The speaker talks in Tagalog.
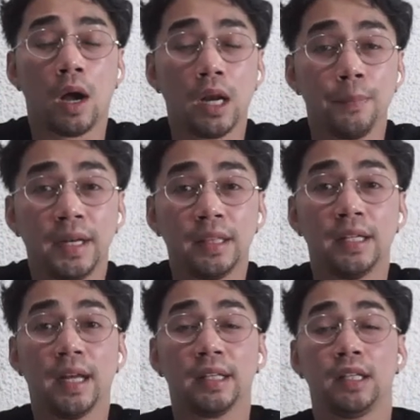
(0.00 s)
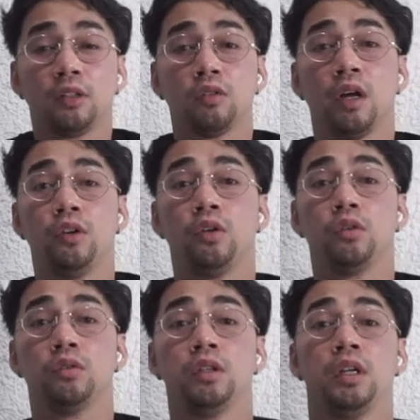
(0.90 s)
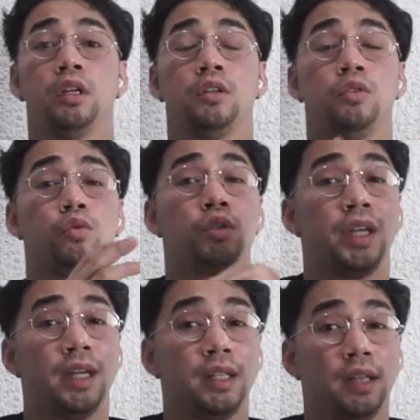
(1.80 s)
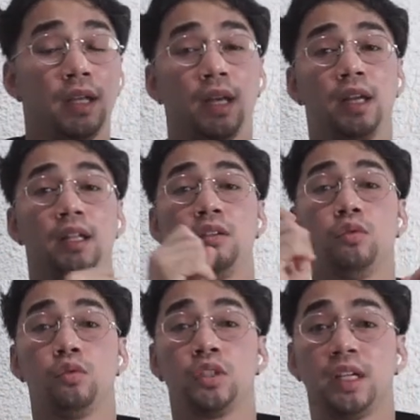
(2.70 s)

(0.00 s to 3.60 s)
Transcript: alamin na din natin kung ano yung new shade and new